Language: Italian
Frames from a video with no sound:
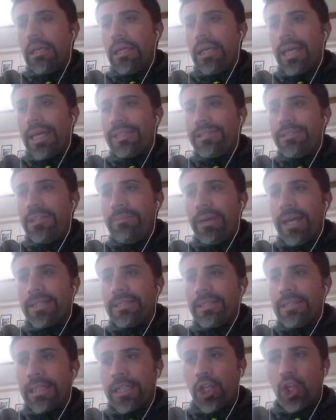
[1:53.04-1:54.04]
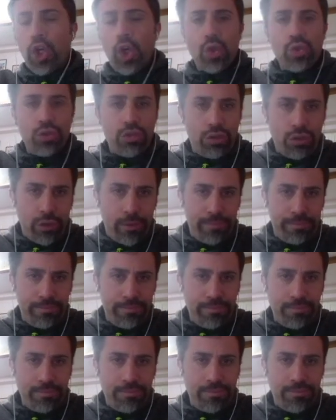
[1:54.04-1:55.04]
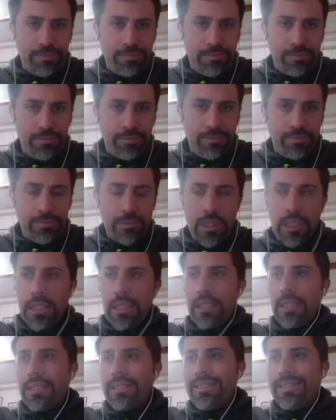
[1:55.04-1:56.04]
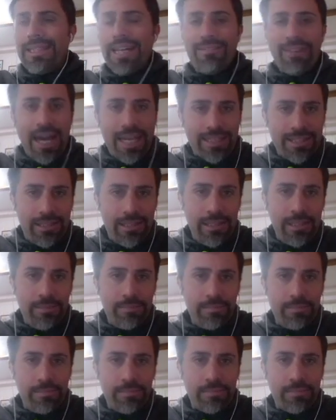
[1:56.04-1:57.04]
che si mette contro, davanti